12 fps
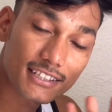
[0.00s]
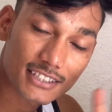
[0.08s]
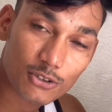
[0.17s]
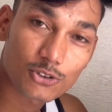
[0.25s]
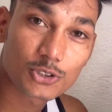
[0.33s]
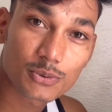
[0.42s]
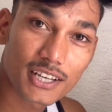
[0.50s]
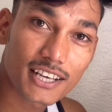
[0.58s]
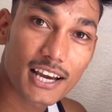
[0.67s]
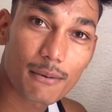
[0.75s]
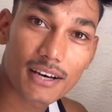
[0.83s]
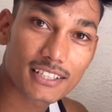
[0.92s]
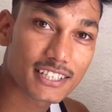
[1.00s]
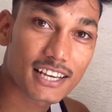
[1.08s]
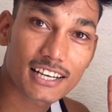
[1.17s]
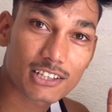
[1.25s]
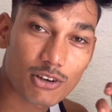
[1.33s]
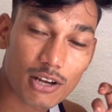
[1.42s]
ऐसा कुछ भी नहीं है हमारे
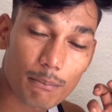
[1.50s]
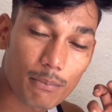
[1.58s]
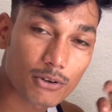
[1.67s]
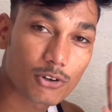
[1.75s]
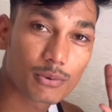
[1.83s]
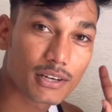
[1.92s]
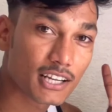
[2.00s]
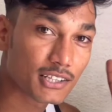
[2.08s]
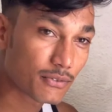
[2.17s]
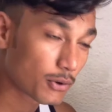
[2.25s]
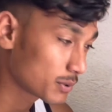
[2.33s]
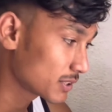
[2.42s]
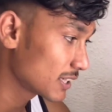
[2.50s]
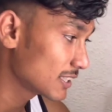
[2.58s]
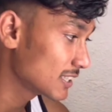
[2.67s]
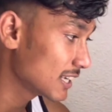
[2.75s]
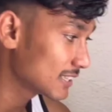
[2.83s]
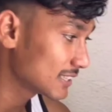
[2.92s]
चैनल के द्वारा बिल्कुल भी गलत इन्फॉर्मेशन
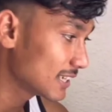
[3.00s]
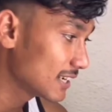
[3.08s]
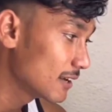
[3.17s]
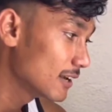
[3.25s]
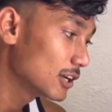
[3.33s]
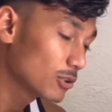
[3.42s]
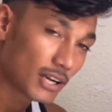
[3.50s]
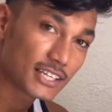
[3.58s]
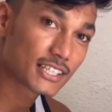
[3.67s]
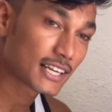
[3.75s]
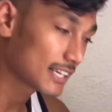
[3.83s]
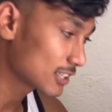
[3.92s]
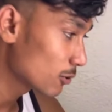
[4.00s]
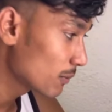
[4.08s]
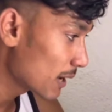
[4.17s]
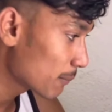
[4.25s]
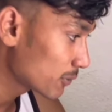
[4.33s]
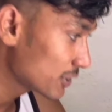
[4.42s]
नहीं दी जाती है तो आइए दिखाता
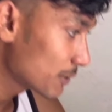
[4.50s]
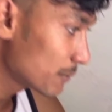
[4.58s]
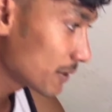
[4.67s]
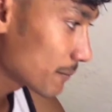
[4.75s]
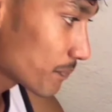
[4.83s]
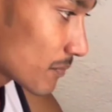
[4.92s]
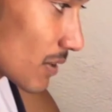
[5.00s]
हूँ मैं आपको ये भी